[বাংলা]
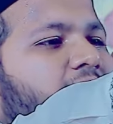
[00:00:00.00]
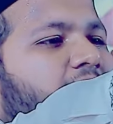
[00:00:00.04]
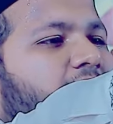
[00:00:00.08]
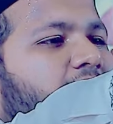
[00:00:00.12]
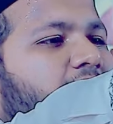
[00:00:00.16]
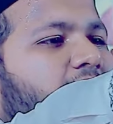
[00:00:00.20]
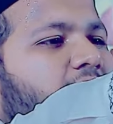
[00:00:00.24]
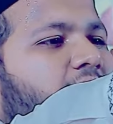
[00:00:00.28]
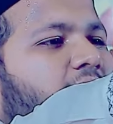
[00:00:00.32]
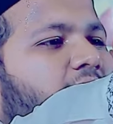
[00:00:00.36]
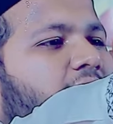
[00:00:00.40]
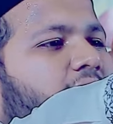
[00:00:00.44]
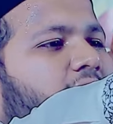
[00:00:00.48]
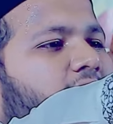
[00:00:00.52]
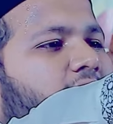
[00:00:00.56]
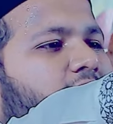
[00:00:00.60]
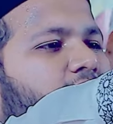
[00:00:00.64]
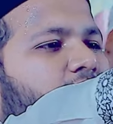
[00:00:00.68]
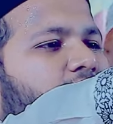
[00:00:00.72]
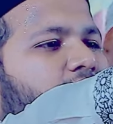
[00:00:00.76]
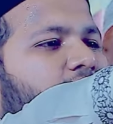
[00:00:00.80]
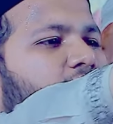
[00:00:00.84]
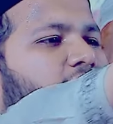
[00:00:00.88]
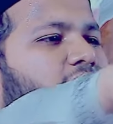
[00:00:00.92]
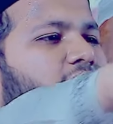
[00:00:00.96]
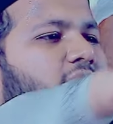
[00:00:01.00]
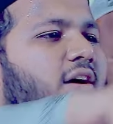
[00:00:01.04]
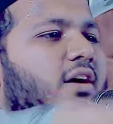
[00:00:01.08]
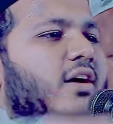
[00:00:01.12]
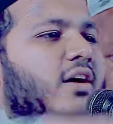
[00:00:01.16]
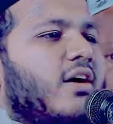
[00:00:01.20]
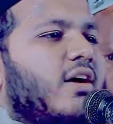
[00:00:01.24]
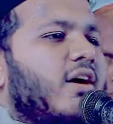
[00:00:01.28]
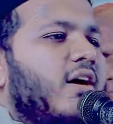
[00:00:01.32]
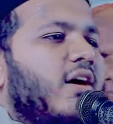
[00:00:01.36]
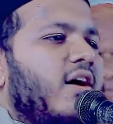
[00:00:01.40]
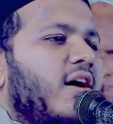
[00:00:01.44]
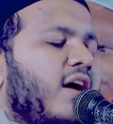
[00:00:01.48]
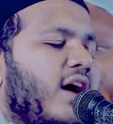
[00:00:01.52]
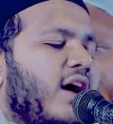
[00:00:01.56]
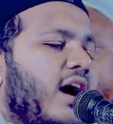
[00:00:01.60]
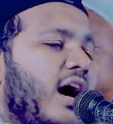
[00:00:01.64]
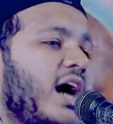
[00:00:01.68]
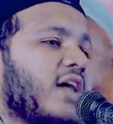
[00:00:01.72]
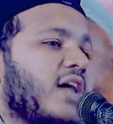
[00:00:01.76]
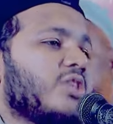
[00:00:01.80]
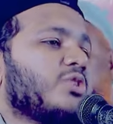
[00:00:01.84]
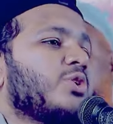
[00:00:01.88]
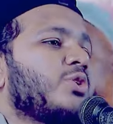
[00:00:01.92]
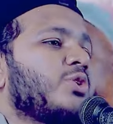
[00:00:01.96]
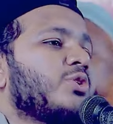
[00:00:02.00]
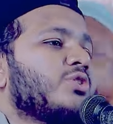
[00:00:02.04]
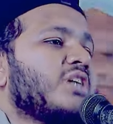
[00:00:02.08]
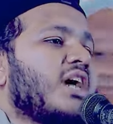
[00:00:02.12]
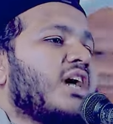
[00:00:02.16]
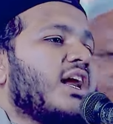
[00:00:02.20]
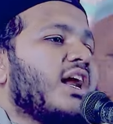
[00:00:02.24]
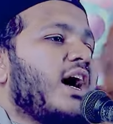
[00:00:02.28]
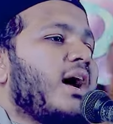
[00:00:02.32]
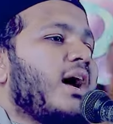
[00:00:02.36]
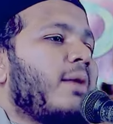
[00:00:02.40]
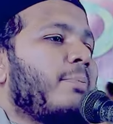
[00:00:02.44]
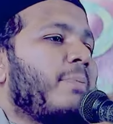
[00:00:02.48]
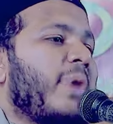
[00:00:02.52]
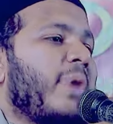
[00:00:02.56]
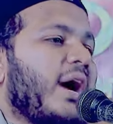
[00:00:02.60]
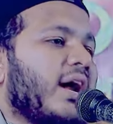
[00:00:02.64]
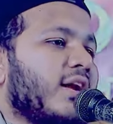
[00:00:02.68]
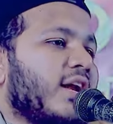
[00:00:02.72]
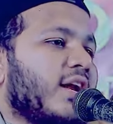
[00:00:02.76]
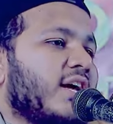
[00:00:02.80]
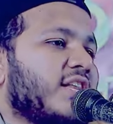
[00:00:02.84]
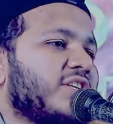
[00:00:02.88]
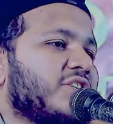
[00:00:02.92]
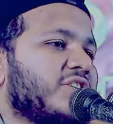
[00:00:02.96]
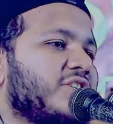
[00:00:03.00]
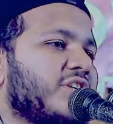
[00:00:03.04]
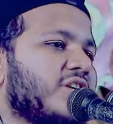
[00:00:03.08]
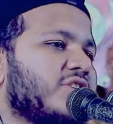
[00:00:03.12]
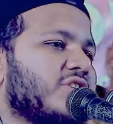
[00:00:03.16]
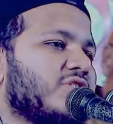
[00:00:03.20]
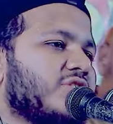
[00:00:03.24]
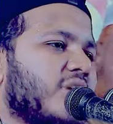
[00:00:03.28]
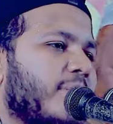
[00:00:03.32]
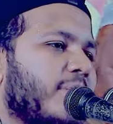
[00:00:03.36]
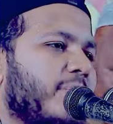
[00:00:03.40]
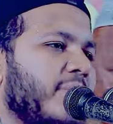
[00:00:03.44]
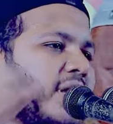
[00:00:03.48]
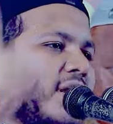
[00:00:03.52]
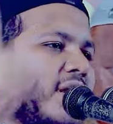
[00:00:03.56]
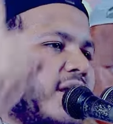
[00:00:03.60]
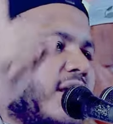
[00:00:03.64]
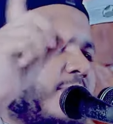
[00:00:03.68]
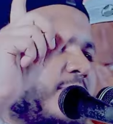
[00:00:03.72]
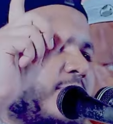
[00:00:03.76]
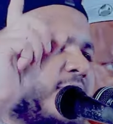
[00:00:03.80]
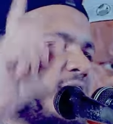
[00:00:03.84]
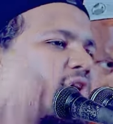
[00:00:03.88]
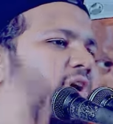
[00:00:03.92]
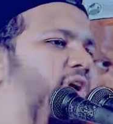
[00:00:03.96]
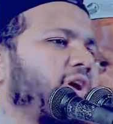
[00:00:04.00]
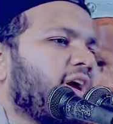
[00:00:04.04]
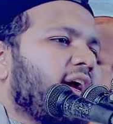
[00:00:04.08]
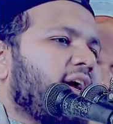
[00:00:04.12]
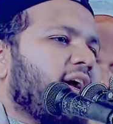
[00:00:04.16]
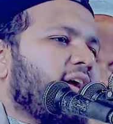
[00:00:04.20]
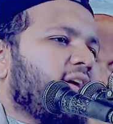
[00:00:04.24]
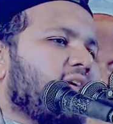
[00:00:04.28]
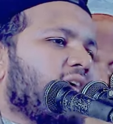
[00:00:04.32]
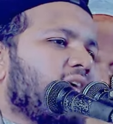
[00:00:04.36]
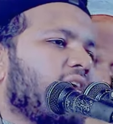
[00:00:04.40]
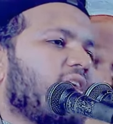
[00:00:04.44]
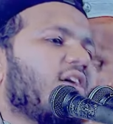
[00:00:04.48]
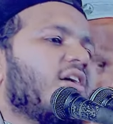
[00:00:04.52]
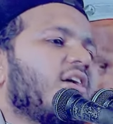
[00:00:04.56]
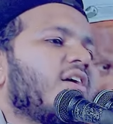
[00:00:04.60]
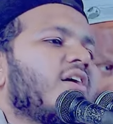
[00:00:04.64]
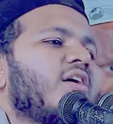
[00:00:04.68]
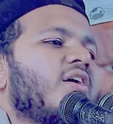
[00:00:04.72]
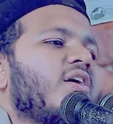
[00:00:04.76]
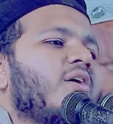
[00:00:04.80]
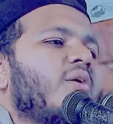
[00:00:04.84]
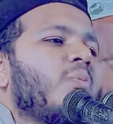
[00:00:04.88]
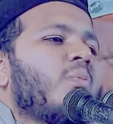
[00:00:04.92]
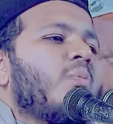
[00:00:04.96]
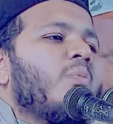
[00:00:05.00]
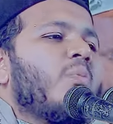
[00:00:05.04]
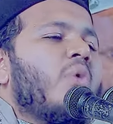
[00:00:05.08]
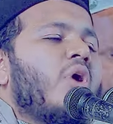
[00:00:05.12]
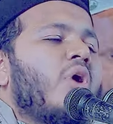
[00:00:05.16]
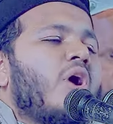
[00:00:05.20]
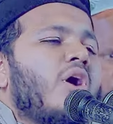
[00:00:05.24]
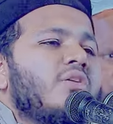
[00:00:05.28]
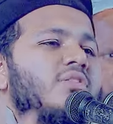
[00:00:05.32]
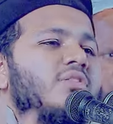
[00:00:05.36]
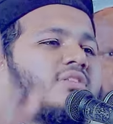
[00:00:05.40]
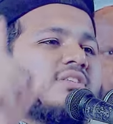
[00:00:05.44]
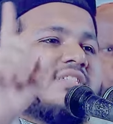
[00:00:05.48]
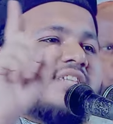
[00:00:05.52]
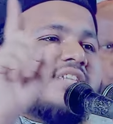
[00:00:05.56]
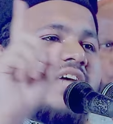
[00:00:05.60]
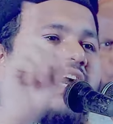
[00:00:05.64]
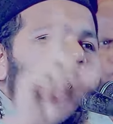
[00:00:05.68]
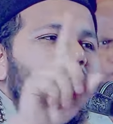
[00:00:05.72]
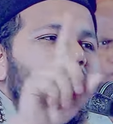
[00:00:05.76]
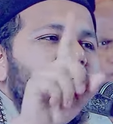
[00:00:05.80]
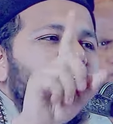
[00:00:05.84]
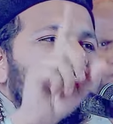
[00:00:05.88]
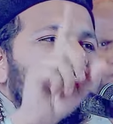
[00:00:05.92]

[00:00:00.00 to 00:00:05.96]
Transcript: ঠিক কিনা আজও যারা বাংলাদেশের জমিনের ভিতরে মন চাই